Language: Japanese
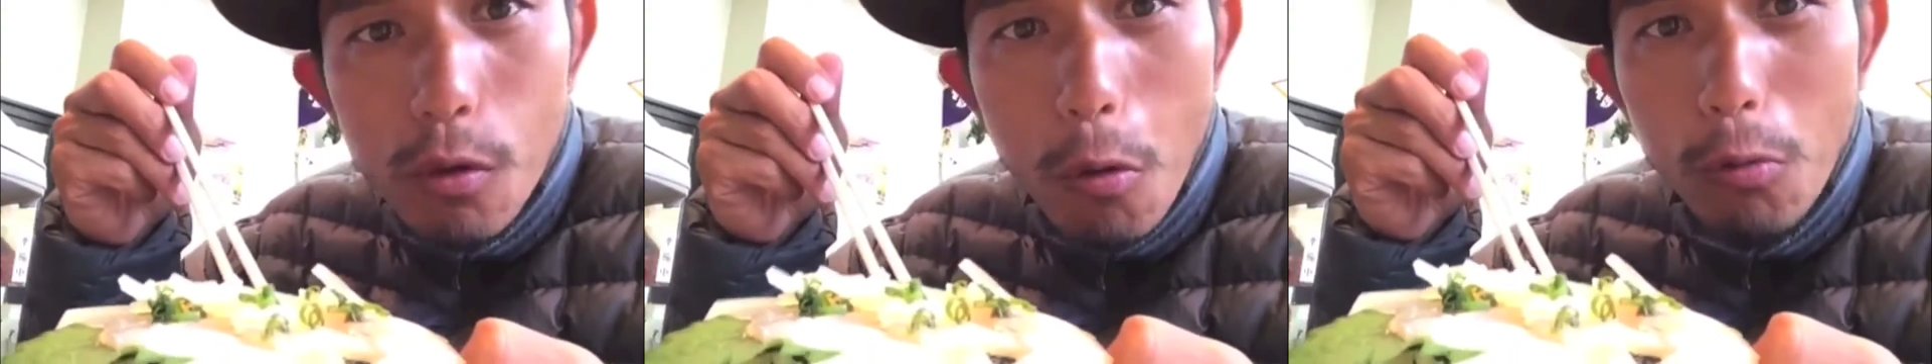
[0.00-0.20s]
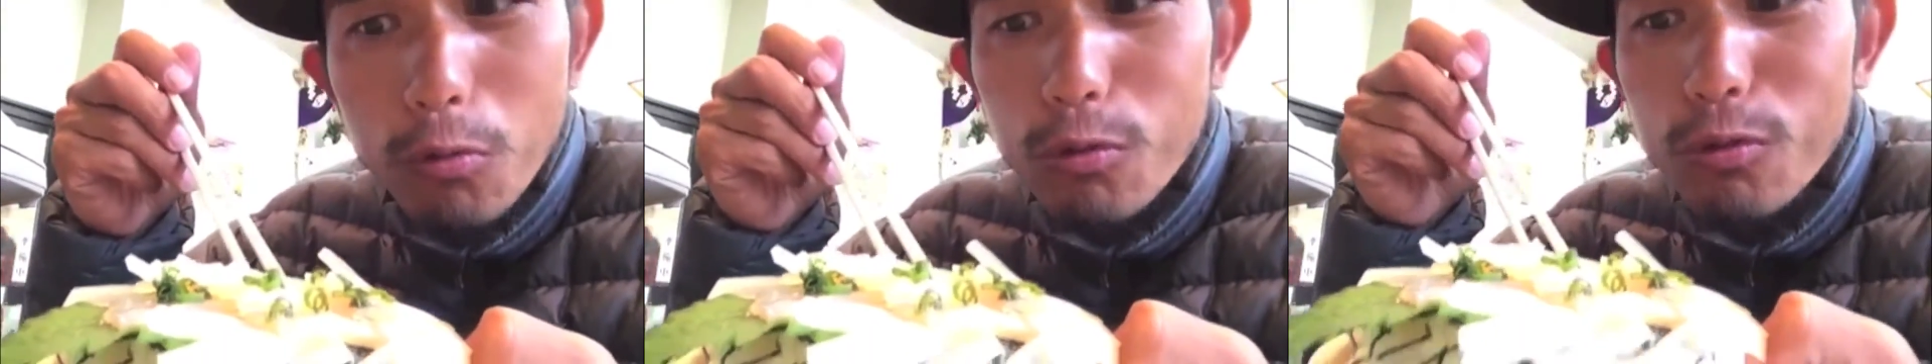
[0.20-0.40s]

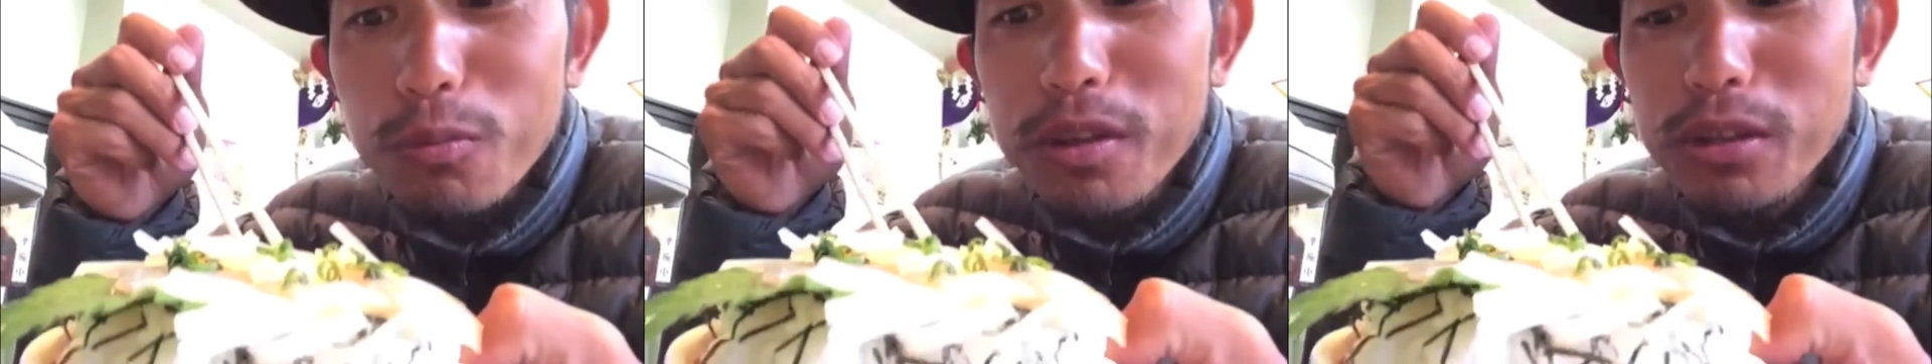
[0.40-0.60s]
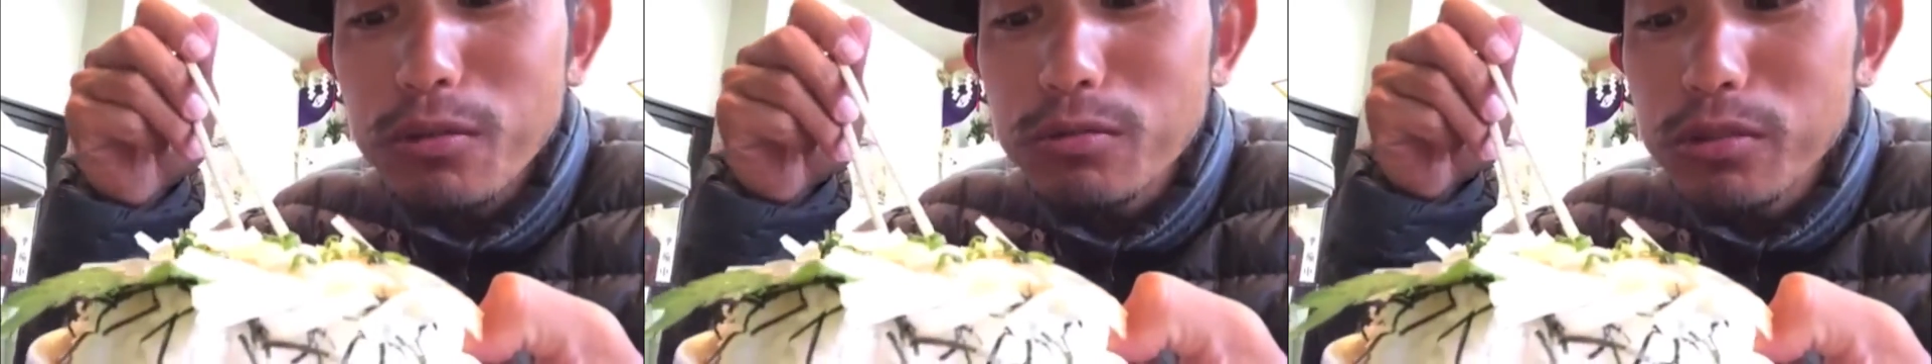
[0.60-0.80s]
お
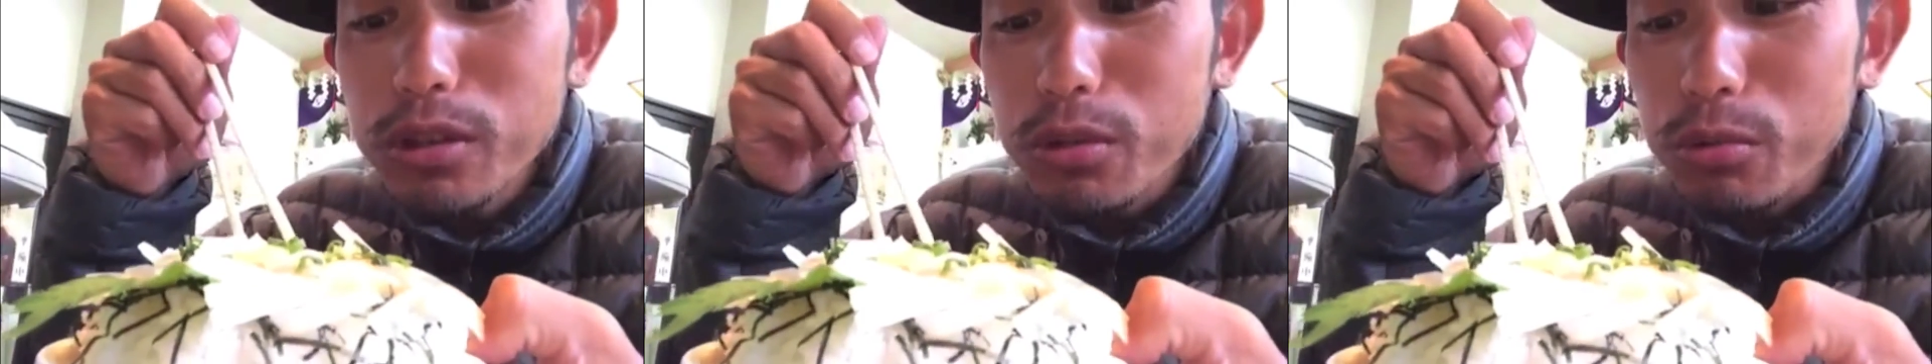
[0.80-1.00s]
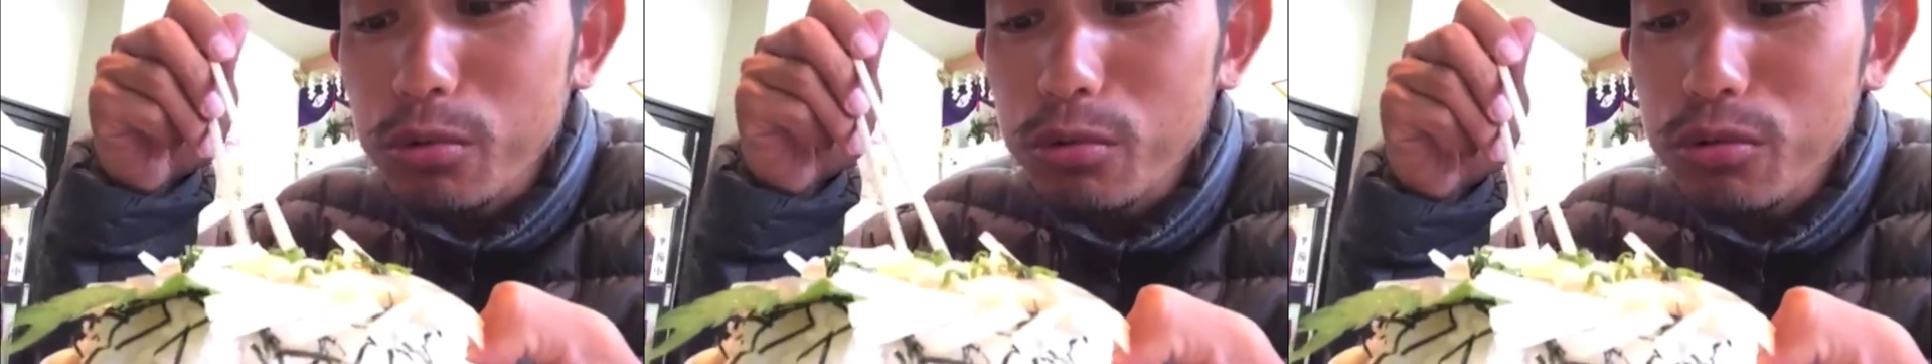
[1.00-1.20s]
米の上
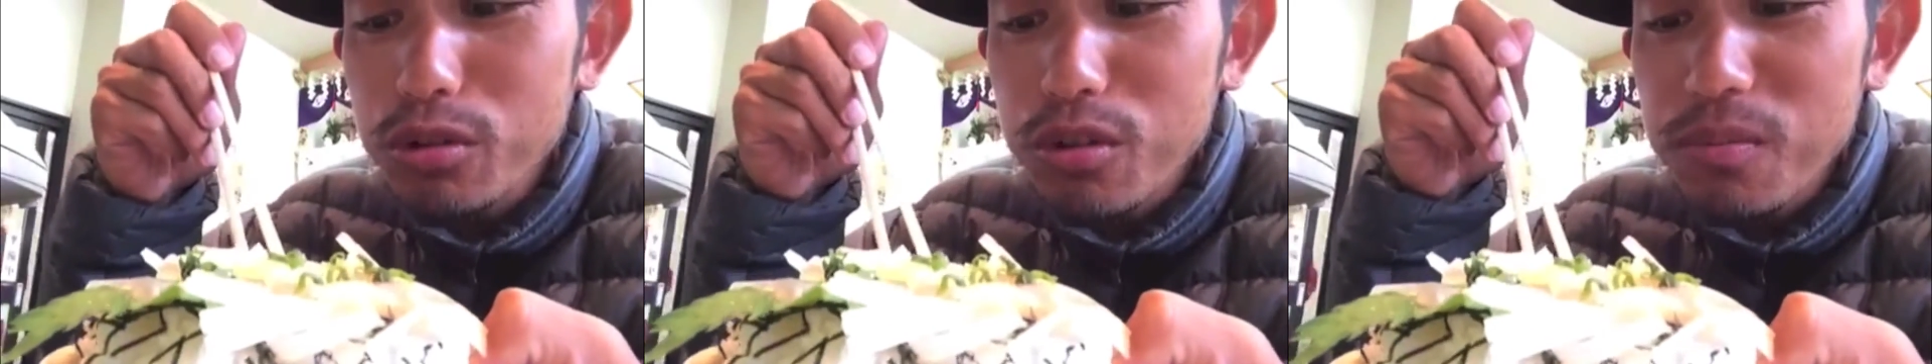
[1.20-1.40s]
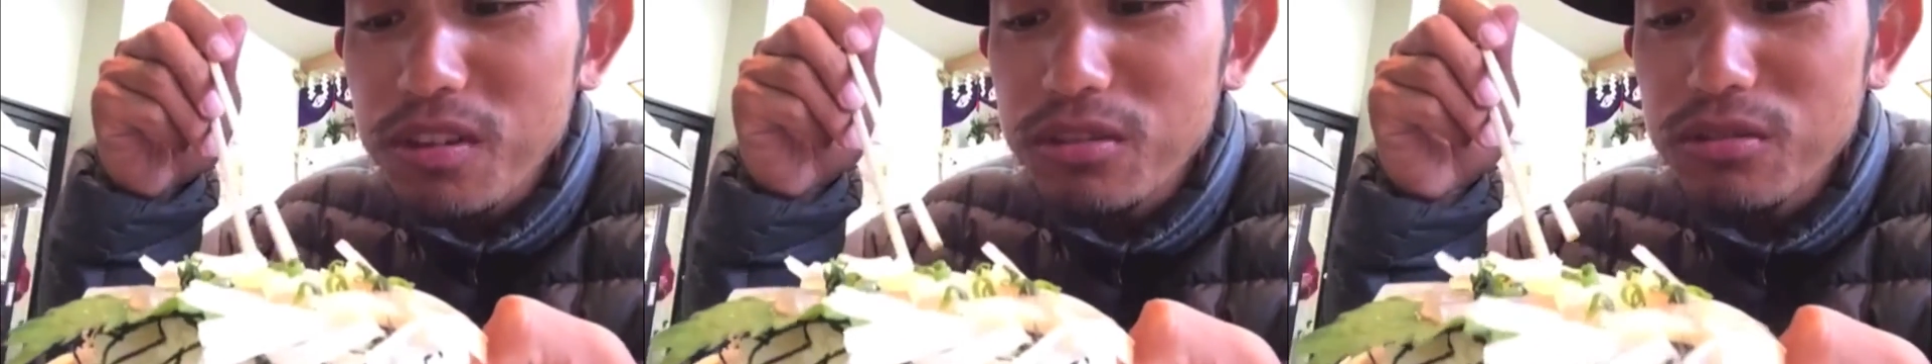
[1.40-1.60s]
で踊っ
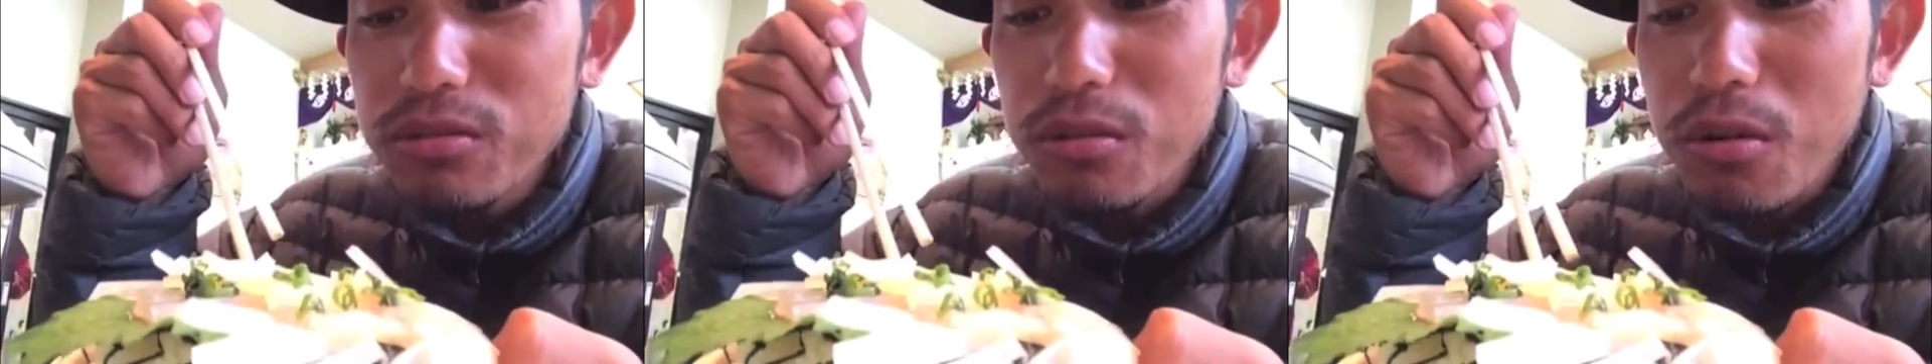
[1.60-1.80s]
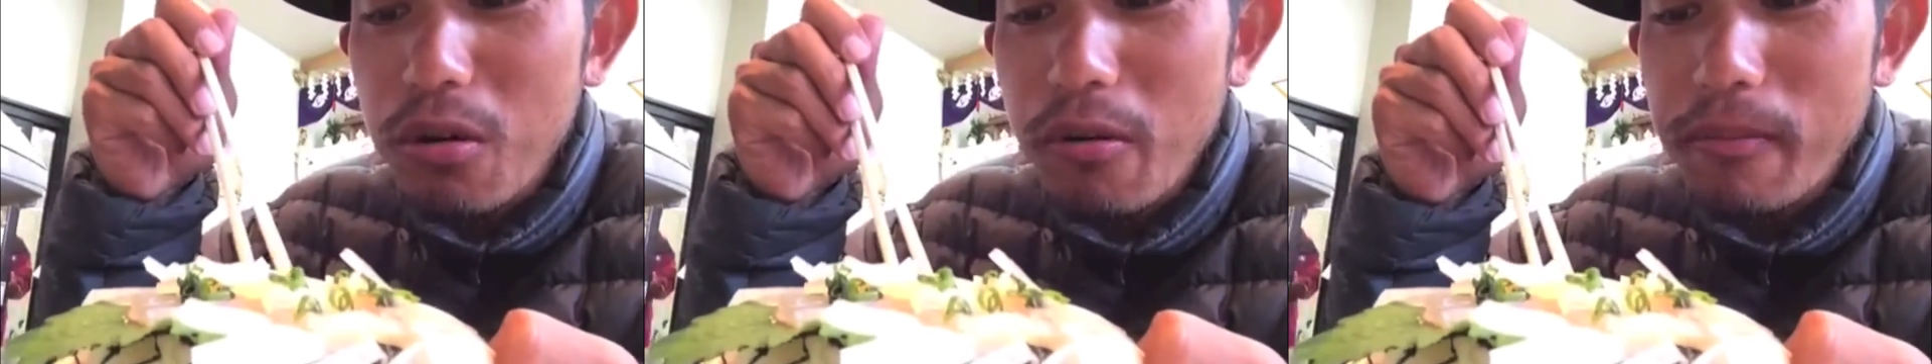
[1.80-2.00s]
てます
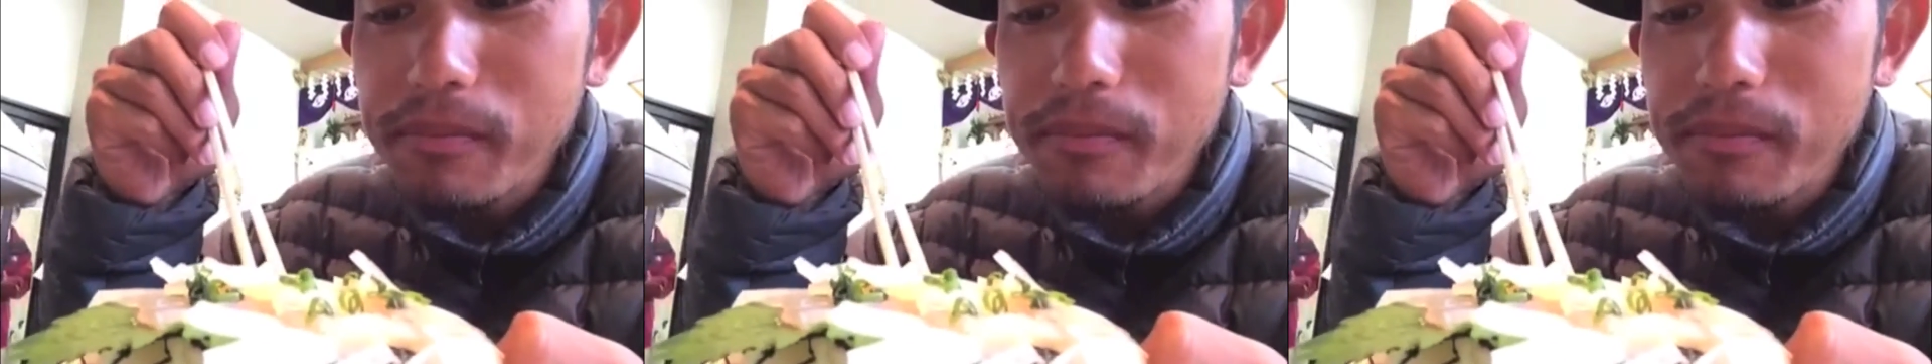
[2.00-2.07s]
よ。